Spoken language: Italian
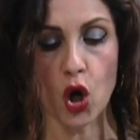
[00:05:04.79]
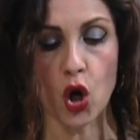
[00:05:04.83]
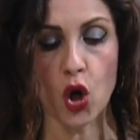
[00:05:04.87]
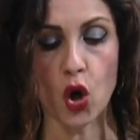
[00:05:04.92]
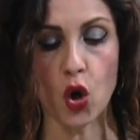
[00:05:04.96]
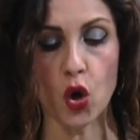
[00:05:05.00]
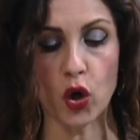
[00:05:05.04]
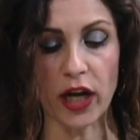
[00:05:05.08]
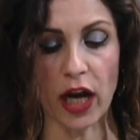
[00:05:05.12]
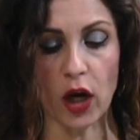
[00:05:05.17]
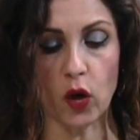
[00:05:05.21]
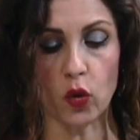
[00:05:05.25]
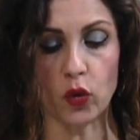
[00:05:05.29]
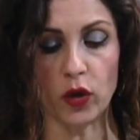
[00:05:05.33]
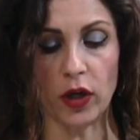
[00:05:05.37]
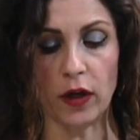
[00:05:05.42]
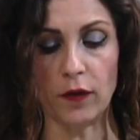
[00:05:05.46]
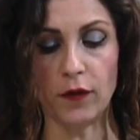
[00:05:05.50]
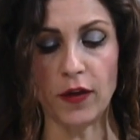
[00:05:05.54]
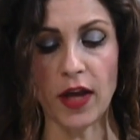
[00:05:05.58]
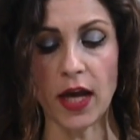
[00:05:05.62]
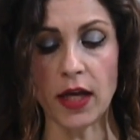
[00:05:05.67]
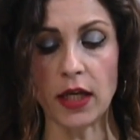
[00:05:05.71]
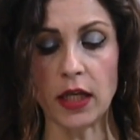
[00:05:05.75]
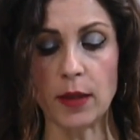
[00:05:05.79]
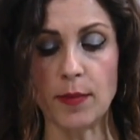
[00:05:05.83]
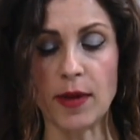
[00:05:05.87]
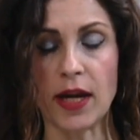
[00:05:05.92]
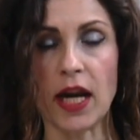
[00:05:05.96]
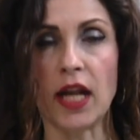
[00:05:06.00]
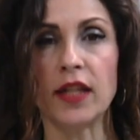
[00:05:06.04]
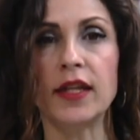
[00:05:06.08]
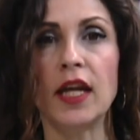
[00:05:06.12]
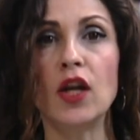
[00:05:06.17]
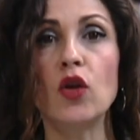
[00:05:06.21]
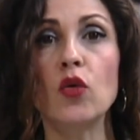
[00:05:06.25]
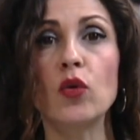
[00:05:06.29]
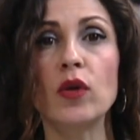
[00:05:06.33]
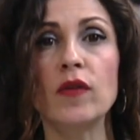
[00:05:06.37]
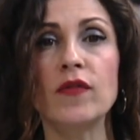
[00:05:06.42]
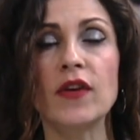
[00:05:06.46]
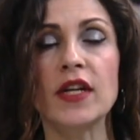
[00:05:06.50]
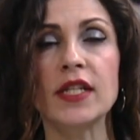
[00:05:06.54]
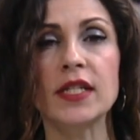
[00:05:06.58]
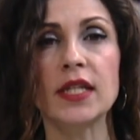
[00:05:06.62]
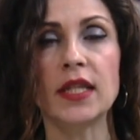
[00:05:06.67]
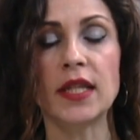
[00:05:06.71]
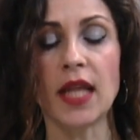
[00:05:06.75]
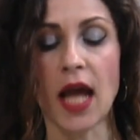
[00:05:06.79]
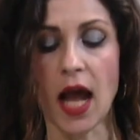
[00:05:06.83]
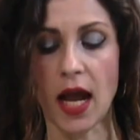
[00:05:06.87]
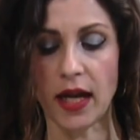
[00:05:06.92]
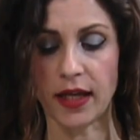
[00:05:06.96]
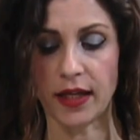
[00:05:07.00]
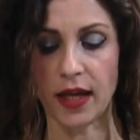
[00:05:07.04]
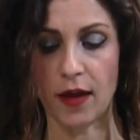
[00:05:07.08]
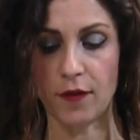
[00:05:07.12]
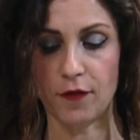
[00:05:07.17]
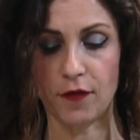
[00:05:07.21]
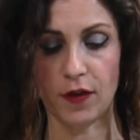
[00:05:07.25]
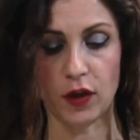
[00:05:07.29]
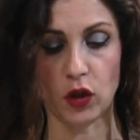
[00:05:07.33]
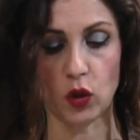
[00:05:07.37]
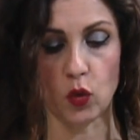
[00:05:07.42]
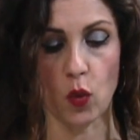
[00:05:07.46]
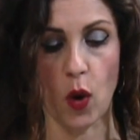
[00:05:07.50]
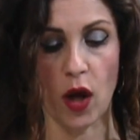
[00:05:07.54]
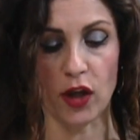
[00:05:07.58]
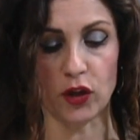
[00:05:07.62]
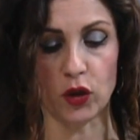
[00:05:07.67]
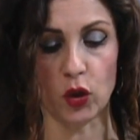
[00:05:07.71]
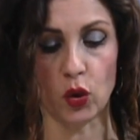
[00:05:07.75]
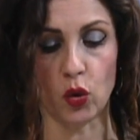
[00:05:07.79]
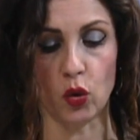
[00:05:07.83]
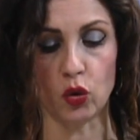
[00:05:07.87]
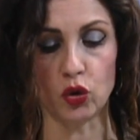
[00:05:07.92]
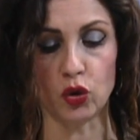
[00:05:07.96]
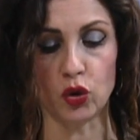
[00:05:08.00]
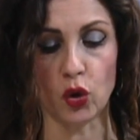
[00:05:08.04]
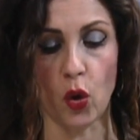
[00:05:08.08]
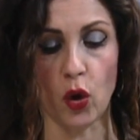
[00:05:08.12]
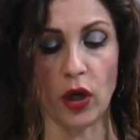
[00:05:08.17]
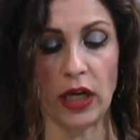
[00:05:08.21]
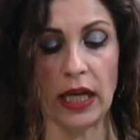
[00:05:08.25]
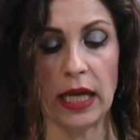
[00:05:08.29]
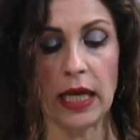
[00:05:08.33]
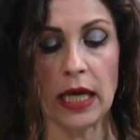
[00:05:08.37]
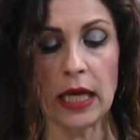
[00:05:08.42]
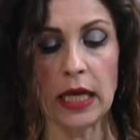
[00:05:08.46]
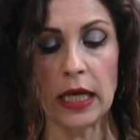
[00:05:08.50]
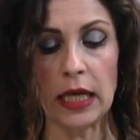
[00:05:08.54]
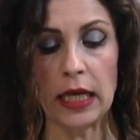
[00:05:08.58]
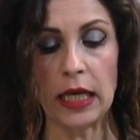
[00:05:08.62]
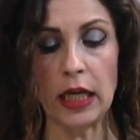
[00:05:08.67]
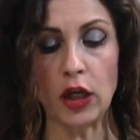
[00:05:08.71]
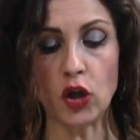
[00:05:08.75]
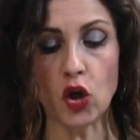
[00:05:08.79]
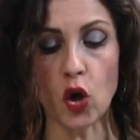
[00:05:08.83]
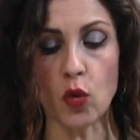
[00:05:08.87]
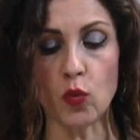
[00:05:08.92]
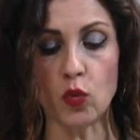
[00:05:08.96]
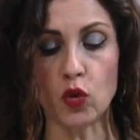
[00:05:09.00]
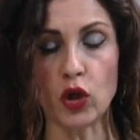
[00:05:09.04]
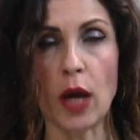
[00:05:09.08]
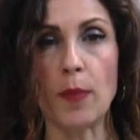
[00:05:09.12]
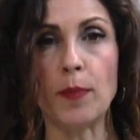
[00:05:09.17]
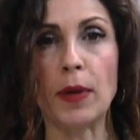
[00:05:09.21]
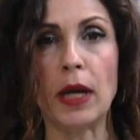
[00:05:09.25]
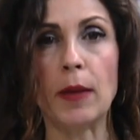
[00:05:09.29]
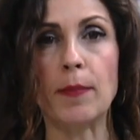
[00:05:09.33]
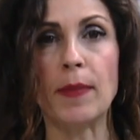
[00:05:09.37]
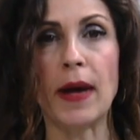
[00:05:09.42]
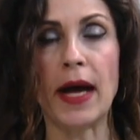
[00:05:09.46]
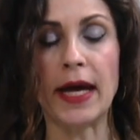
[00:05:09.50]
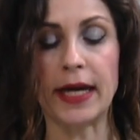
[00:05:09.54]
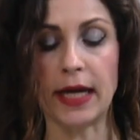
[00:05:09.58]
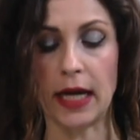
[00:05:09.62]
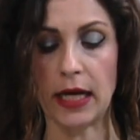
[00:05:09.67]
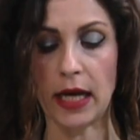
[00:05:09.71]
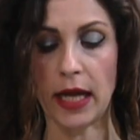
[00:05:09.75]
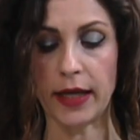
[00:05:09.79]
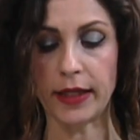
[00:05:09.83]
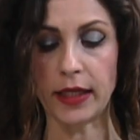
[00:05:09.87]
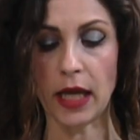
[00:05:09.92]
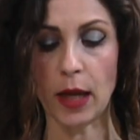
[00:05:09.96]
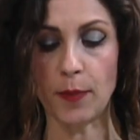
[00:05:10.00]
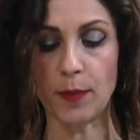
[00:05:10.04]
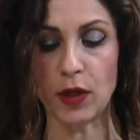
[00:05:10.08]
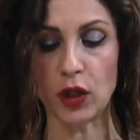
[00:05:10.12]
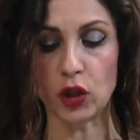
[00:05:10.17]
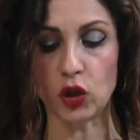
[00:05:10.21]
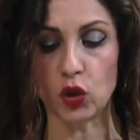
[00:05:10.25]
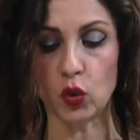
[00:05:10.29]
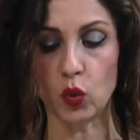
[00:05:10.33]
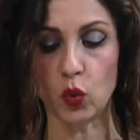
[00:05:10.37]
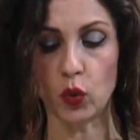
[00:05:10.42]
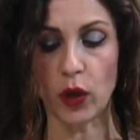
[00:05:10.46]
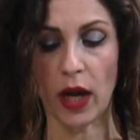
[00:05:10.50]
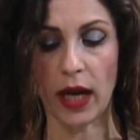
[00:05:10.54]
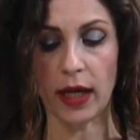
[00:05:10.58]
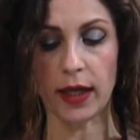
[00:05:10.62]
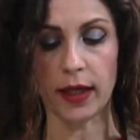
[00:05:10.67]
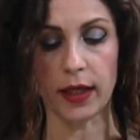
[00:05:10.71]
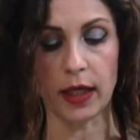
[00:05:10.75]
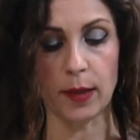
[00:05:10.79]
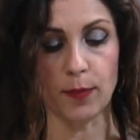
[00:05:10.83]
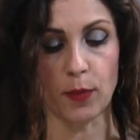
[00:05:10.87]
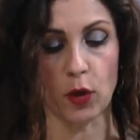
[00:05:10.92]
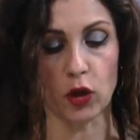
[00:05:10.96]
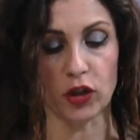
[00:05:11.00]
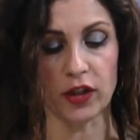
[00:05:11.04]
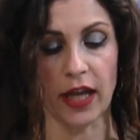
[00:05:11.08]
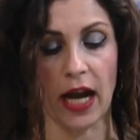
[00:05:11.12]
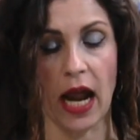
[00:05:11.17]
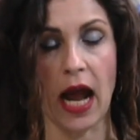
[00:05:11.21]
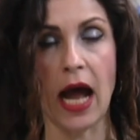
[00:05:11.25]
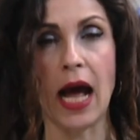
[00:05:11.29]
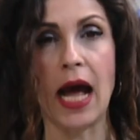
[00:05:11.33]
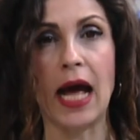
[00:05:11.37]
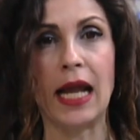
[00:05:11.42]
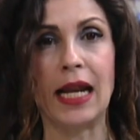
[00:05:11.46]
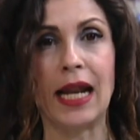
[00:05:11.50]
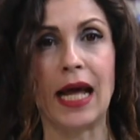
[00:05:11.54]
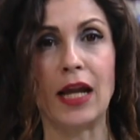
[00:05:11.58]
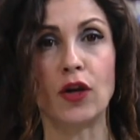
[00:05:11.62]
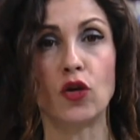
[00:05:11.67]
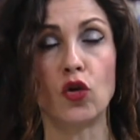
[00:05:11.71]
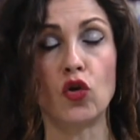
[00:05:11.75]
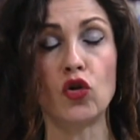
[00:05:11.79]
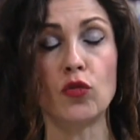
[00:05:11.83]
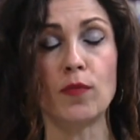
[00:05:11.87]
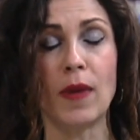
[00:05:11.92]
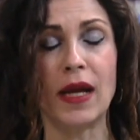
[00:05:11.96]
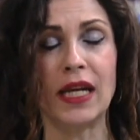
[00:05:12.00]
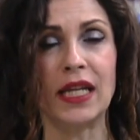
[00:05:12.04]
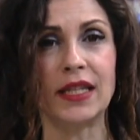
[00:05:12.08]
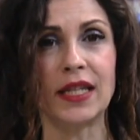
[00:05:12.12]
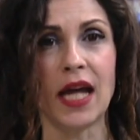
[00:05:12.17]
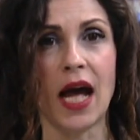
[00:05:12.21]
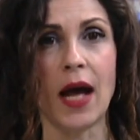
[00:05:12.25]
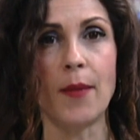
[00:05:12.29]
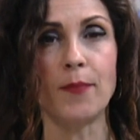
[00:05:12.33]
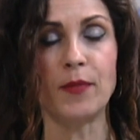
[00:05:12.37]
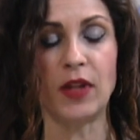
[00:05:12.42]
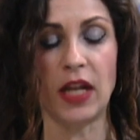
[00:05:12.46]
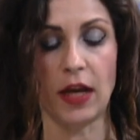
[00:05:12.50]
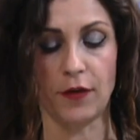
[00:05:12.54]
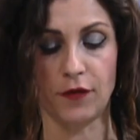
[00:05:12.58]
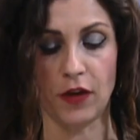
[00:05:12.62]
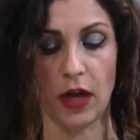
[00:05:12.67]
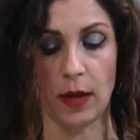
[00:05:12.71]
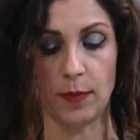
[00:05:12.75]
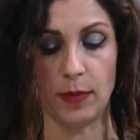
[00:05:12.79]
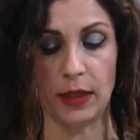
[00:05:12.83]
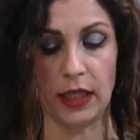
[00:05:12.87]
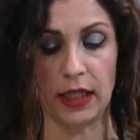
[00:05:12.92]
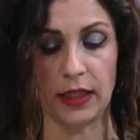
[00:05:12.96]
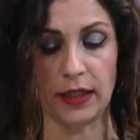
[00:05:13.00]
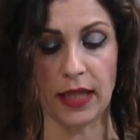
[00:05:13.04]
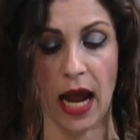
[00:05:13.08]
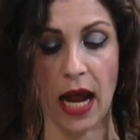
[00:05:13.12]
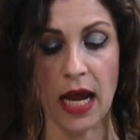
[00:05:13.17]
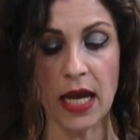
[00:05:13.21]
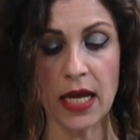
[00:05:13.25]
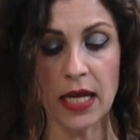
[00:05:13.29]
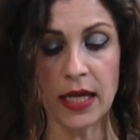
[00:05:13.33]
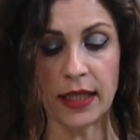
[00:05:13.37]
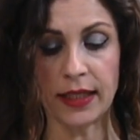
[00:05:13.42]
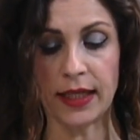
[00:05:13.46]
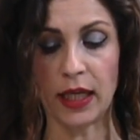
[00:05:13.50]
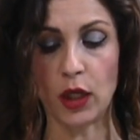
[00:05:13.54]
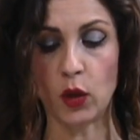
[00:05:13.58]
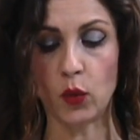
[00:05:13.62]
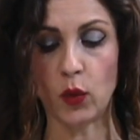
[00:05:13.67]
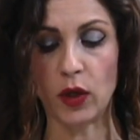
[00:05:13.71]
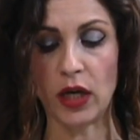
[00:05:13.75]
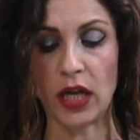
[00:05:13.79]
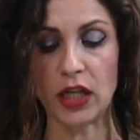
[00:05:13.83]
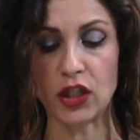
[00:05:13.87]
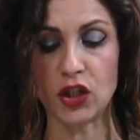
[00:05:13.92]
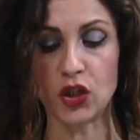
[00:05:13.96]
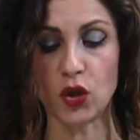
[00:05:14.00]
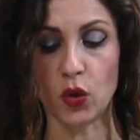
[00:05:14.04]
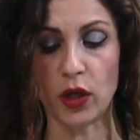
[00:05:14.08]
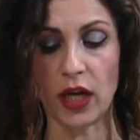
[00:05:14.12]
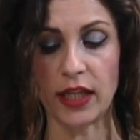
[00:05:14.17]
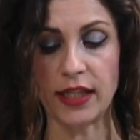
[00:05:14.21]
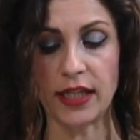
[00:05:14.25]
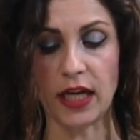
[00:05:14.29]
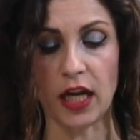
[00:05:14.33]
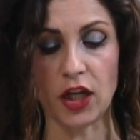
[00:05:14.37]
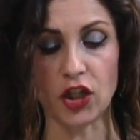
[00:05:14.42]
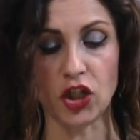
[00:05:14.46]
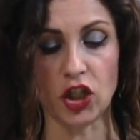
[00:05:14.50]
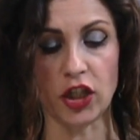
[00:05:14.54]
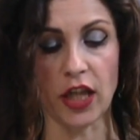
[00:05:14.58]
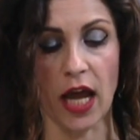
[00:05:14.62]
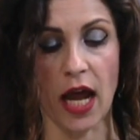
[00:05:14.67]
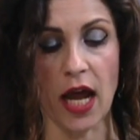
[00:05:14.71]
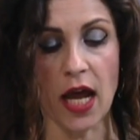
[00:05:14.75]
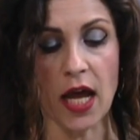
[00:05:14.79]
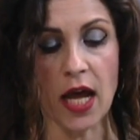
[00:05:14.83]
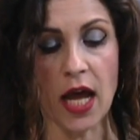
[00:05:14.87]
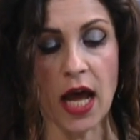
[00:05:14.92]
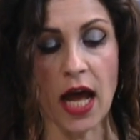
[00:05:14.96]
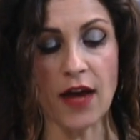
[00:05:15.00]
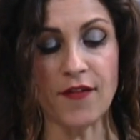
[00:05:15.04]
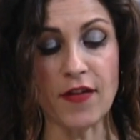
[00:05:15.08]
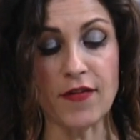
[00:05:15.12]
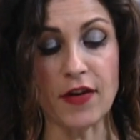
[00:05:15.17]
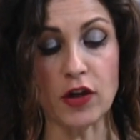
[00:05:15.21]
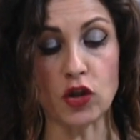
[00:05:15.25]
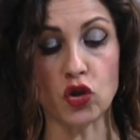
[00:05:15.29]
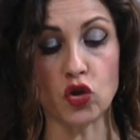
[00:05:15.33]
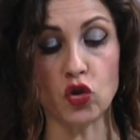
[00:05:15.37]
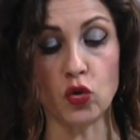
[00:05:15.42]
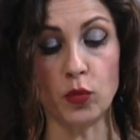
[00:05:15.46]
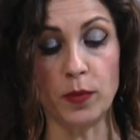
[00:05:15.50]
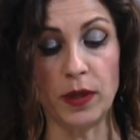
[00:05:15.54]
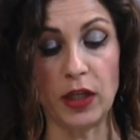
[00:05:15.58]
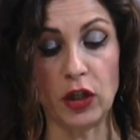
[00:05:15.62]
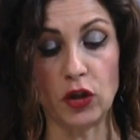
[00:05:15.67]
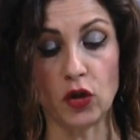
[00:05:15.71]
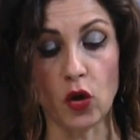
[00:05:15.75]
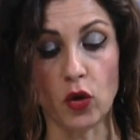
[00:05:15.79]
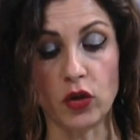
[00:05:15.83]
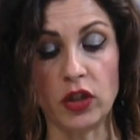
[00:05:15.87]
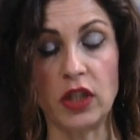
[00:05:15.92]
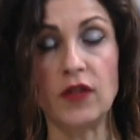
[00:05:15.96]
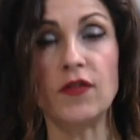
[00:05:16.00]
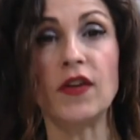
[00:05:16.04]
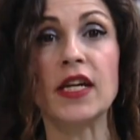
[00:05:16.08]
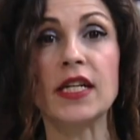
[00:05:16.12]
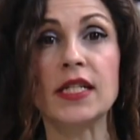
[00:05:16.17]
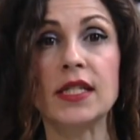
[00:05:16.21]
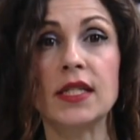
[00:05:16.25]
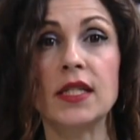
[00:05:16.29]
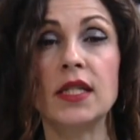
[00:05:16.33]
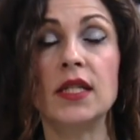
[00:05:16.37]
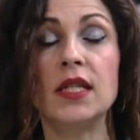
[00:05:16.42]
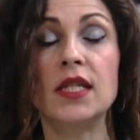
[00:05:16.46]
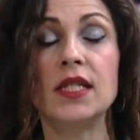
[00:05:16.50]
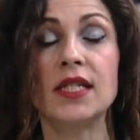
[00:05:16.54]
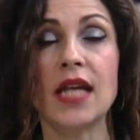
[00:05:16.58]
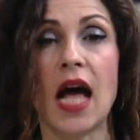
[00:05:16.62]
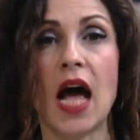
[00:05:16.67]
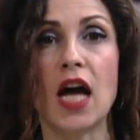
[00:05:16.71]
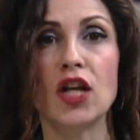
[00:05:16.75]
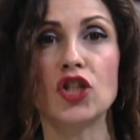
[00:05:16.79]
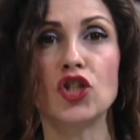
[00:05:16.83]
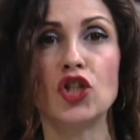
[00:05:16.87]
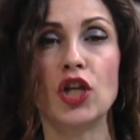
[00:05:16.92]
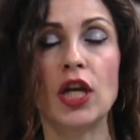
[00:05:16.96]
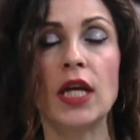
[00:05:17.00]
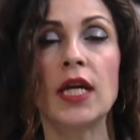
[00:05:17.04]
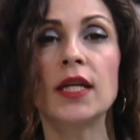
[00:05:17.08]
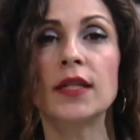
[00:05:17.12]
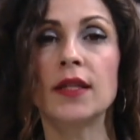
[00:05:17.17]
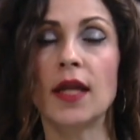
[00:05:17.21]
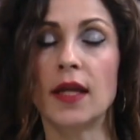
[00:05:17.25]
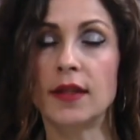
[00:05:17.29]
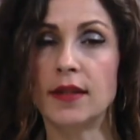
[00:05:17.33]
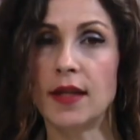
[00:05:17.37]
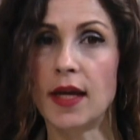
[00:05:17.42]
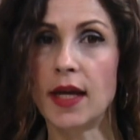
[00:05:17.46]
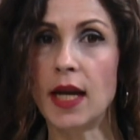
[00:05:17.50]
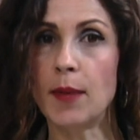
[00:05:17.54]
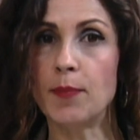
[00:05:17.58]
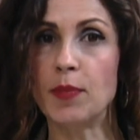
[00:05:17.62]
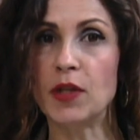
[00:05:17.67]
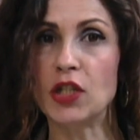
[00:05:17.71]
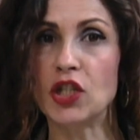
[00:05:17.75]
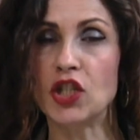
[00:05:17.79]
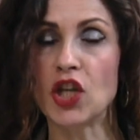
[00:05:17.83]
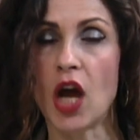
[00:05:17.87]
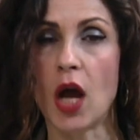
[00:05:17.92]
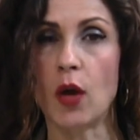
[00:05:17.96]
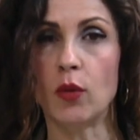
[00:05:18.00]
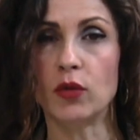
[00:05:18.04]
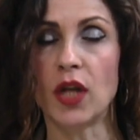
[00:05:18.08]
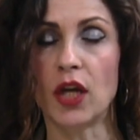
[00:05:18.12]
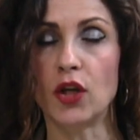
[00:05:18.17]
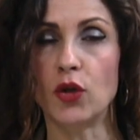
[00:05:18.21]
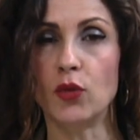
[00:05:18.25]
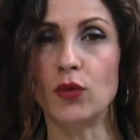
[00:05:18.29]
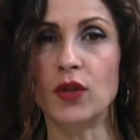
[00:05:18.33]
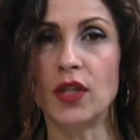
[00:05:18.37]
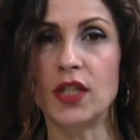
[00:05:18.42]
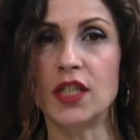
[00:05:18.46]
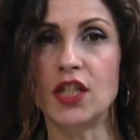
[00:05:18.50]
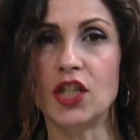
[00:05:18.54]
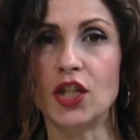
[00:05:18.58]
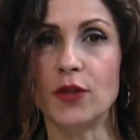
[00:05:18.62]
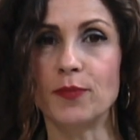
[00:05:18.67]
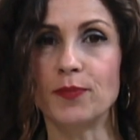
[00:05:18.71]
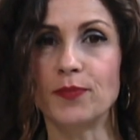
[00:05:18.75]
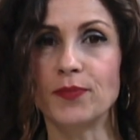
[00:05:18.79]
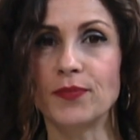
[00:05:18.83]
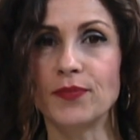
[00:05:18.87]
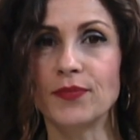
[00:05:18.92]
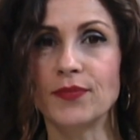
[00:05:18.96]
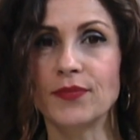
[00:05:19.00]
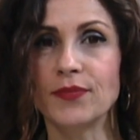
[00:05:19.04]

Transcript: Ora con il via libera dell'università che ha effettuato i controlli, il comune prepara la riapertura che riporterà alla normalità la viabilità che in quella zona della città aveva subito diversi disagi. Tatiana Picciau da UTG.